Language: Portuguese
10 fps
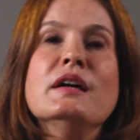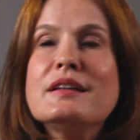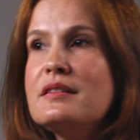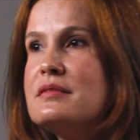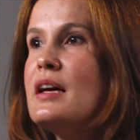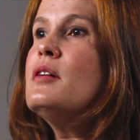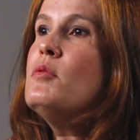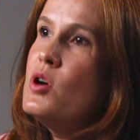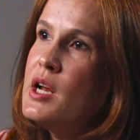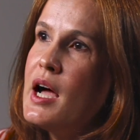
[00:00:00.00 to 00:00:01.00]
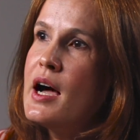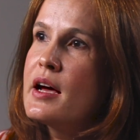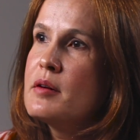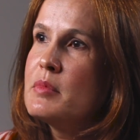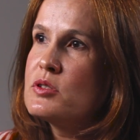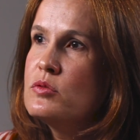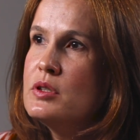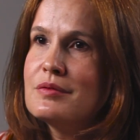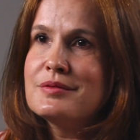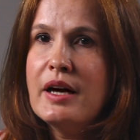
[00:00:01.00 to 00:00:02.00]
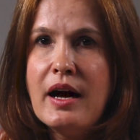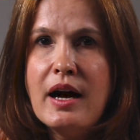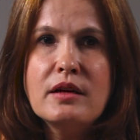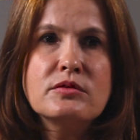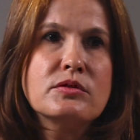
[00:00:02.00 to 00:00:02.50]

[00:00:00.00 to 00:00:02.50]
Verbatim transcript: que tem um olhar masculino. Tá errado?